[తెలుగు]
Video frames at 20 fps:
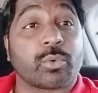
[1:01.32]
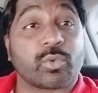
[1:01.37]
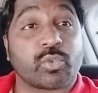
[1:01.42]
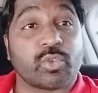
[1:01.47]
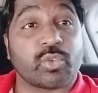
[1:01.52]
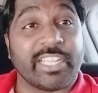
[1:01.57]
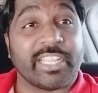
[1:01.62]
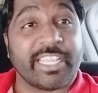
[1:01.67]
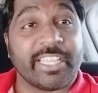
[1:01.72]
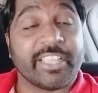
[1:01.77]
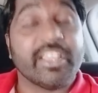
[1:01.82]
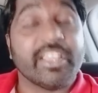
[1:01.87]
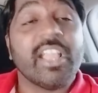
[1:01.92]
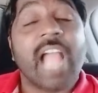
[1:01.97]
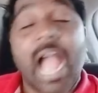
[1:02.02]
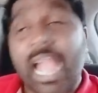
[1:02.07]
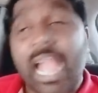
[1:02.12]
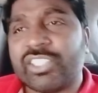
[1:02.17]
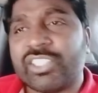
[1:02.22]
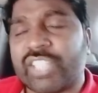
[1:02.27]
నికృష్ణుడికి
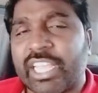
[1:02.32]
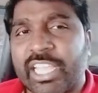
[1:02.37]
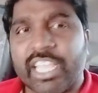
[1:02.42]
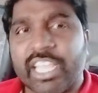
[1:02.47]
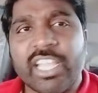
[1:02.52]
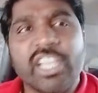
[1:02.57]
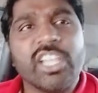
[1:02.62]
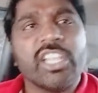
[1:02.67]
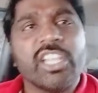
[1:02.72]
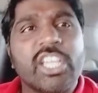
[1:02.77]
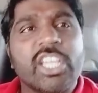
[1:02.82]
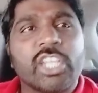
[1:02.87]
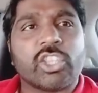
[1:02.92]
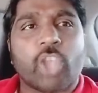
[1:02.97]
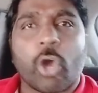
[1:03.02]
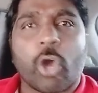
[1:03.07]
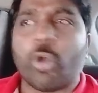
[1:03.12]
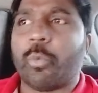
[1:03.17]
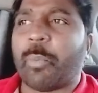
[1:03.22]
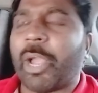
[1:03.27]
అయితే ఈ
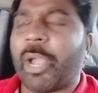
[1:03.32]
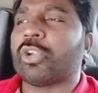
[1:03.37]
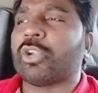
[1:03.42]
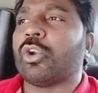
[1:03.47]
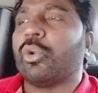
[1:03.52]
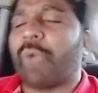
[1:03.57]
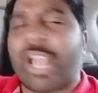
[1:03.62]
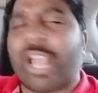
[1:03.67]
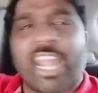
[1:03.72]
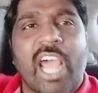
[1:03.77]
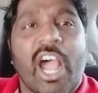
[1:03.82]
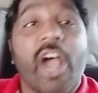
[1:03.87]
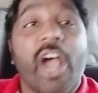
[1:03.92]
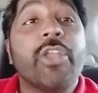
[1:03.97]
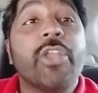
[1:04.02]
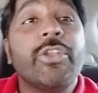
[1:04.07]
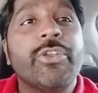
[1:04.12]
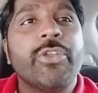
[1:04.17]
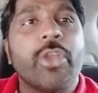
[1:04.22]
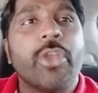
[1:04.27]
దౌర్భాగ్యుడు వాళ్ళ
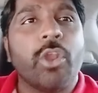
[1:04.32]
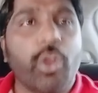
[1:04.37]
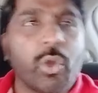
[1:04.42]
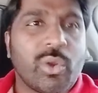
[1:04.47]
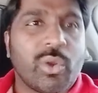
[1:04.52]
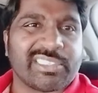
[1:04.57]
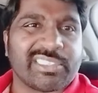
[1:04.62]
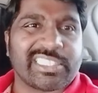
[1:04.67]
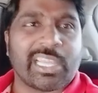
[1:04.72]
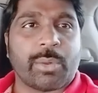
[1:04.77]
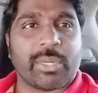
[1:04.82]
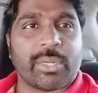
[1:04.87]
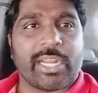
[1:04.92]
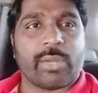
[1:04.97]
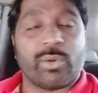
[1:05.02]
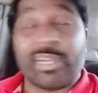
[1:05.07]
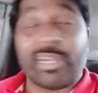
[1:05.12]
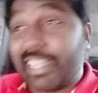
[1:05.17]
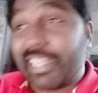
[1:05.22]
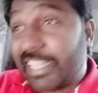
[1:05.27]
నెల్లూరు వస్తా
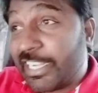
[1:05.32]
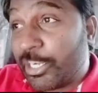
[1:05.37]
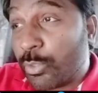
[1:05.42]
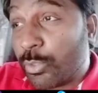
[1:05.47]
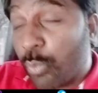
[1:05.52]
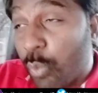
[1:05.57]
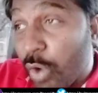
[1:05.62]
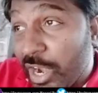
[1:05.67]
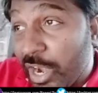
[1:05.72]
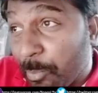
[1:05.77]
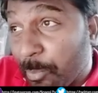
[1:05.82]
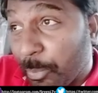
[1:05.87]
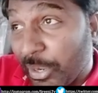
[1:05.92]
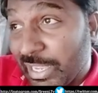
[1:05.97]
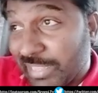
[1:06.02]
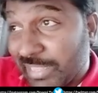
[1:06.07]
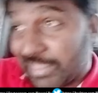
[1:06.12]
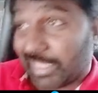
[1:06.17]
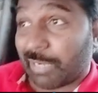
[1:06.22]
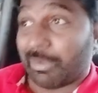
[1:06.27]
ఉన్నాడు అంటే వీడు
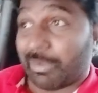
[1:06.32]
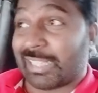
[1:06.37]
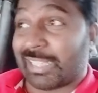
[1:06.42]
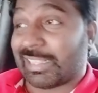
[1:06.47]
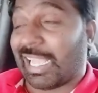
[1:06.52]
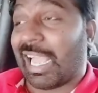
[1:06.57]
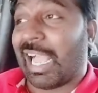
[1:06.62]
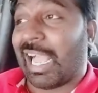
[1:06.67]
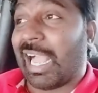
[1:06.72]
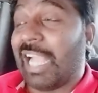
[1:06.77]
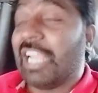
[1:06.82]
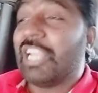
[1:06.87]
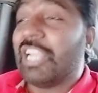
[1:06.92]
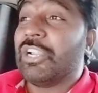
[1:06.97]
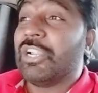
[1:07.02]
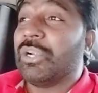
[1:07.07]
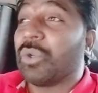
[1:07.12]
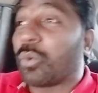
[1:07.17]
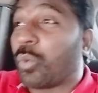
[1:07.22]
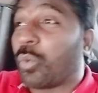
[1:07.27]
ఓడిపోయిన తర్వాత
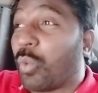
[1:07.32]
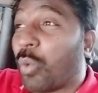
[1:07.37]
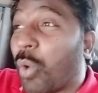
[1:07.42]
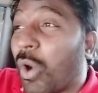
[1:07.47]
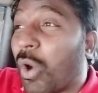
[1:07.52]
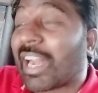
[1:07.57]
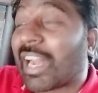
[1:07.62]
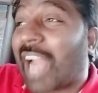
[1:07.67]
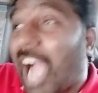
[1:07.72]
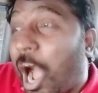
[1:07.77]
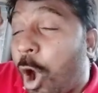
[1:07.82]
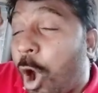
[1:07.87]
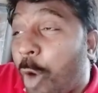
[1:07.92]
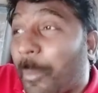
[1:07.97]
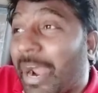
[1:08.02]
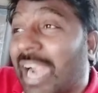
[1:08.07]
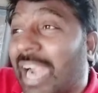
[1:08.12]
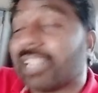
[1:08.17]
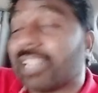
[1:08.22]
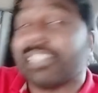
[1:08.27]
వీడు ఘోర
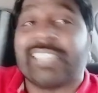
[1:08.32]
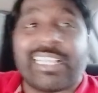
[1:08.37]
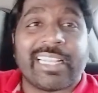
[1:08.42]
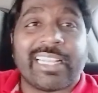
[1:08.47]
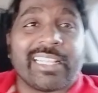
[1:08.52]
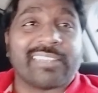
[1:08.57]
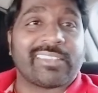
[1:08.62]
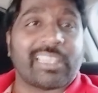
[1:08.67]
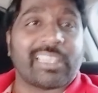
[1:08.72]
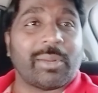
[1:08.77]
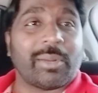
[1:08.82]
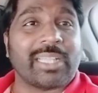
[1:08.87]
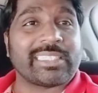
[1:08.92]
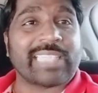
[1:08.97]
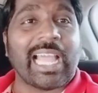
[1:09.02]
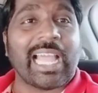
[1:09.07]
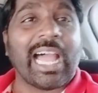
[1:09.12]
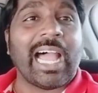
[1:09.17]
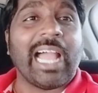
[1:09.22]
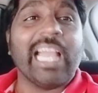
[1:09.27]
అవమానం జరిగిన తర్వాత
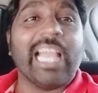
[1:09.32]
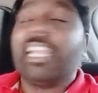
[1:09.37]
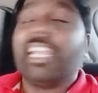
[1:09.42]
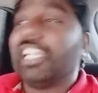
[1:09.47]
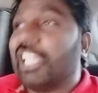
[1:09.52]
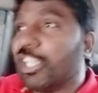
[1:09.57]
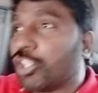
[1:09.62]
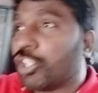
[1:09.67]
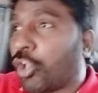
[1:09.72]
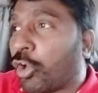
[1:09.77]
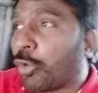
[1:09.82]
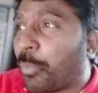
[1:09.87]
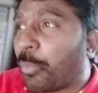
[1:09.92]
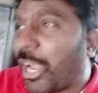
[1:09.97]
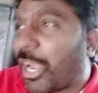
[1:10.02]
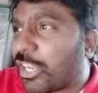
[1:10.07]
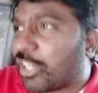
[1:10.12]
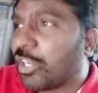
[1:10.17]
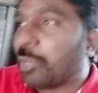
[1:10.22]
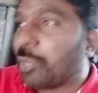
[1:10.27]
ఈ
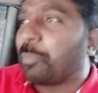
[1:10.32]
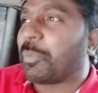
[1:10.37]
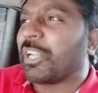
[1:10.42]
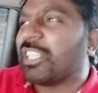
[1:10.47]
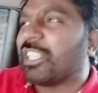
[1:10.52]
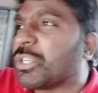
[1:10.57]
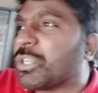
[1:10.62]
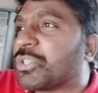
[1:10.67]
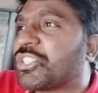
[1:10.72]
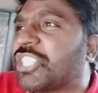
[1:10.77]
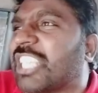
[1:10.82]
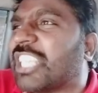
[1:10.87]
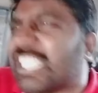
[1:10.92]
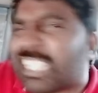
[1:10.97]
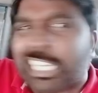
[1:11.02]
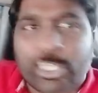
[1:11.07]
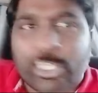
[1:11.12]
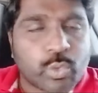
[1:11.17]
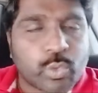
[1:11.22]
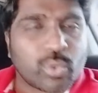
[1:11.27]
దౌర్భాగ్యుని ప్రజలు
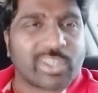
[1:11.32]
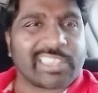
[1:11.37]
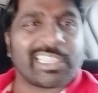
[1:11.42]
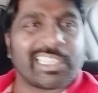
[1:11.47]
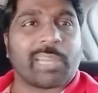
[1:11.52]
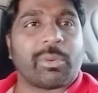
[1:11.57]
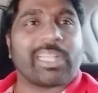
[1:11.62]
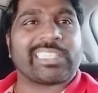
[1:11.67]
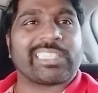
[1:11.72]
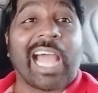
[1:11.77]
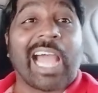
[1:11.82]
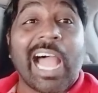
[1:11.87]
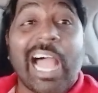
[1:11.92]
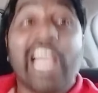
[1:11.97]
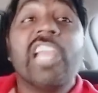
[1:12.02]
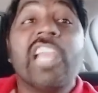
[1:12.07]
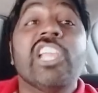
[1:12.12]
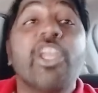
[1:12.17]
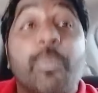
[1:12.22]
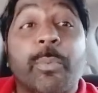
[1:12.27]
చేతరించుకున్న తర్వాత
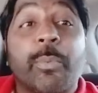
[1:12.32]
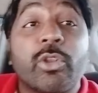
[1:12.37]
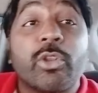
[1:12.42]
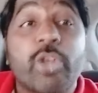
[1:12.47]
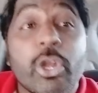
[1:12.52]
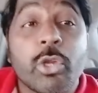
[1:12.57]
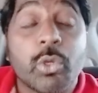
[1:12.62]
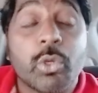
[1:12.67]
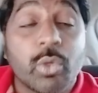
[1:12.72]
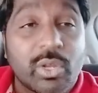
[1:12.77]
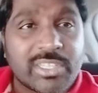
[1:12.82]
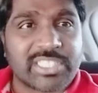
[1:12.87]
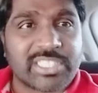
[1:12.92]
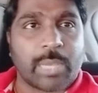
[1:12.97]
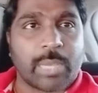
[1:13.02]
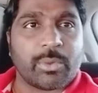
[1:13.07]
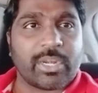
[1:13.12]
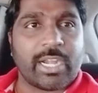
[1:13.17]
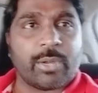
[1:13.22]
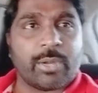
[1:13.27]
ఇప్పుడు నెల్లూరు
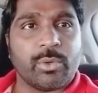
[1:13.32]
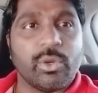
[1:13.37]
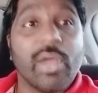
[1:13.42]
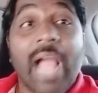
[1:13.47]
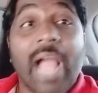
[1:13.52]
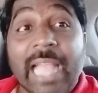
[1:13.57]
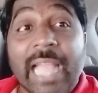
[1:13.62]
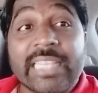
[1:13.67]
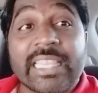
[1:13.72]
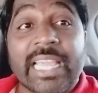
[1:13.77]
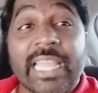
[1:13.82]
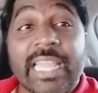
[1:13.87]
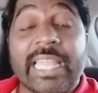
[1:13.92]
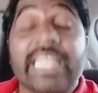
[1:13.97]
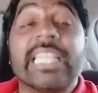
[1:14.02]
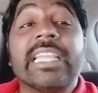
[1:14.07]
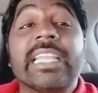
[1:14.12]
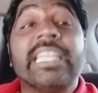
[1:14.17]
వస్తా ఉన్నాడు అయితే